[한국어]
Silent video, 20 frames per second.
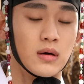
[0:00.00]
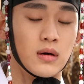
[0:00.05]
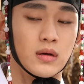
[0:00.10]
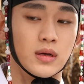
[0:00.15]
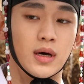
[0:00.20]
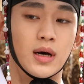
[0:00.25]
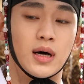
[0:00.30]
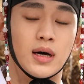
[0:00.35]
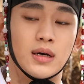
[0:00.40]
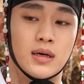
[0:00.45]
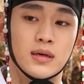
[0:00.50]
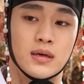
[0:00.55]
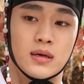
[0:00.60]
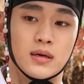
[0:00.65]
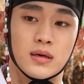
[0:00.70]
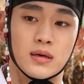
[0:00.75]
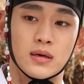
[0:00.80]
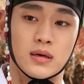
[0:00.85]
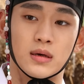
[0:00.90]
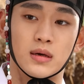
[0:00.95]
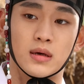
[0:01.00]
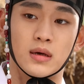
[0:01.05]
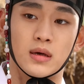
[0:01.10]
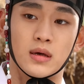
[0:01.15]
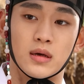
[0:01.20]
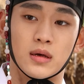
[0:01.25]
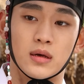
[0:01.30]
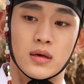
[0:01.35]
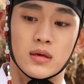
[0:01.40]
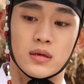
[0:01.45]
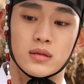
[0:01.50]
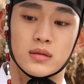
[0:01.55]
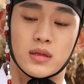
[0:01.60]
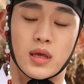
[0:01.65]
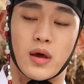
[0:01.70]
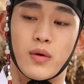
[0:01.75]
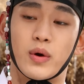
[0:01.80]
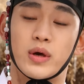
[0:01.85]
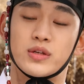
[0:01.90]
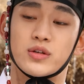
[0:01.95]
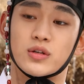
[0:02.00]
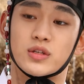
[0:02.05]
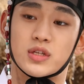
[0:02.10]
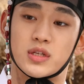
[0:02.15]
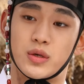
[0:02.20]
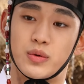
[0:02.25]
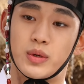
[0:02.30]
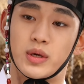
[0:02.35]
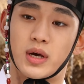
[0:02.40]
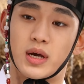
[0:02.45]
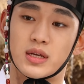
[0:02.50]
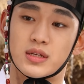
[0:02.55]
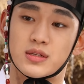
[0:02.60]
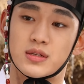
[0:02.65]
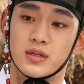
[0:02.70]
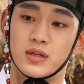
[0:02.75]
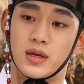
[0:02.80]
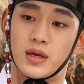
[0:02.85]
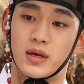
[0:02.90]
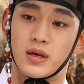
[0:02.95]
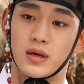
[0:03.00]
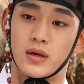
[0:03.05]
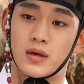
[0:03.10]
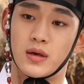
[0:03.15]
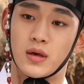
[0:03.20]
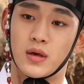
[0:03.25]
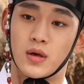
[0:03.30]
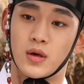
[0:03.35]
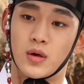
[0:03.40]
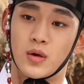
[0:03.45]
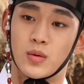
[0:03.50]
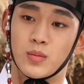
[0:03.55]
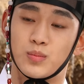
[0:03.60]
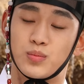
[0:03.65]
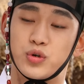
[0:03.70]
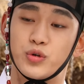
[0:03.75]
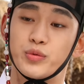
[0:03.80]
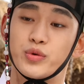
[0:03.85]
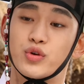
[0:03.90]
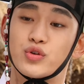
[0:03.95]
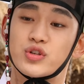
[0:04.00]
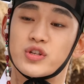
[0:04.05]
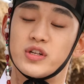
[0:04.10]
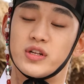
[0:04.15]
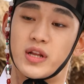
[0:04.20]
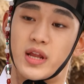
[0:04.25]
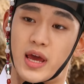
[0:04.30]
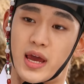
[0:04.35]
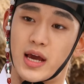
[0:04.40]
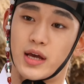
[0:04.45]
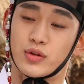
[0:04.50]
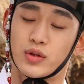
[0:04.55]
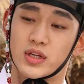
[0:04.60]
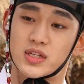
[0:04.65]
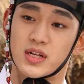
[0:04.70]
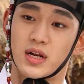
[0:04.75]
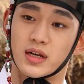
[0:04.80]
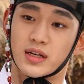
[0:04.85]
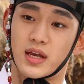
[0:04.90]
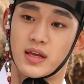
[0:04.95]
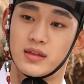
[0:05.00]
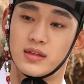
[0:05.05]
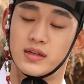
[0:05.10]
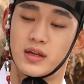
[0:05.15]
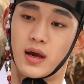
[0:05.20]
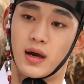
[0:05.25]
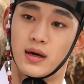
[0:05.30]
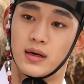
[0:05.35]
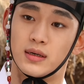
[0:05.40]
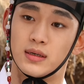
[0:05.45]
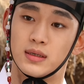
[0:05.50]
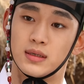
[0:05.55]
허나 대외적 지위가 있으니 품위 유지는 해야 되지 않겠느냐.